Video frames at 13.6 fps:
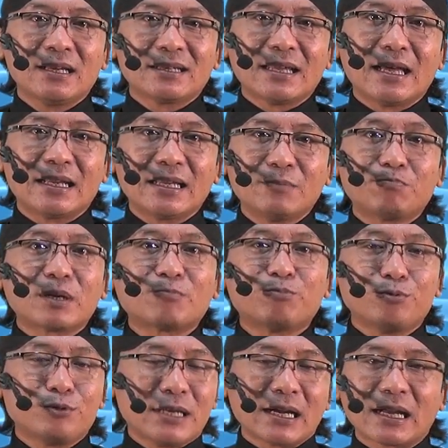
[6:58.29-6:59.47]
dari
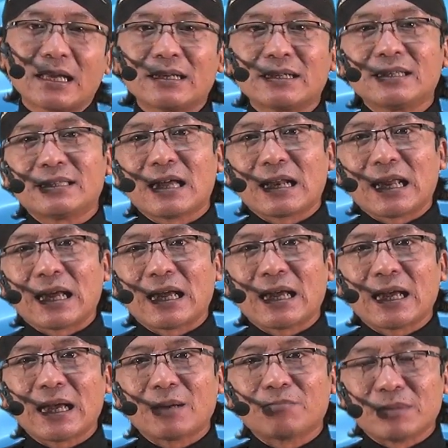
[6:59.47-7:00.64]
perbudakan di
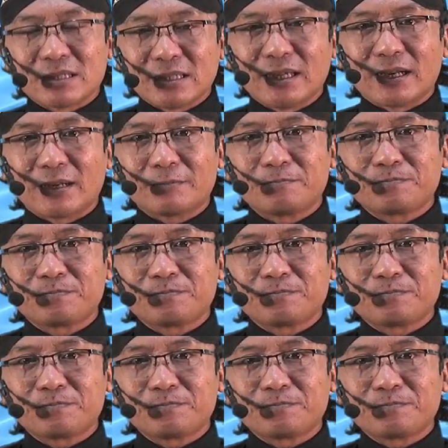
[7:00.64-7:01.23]
tanah Mesir.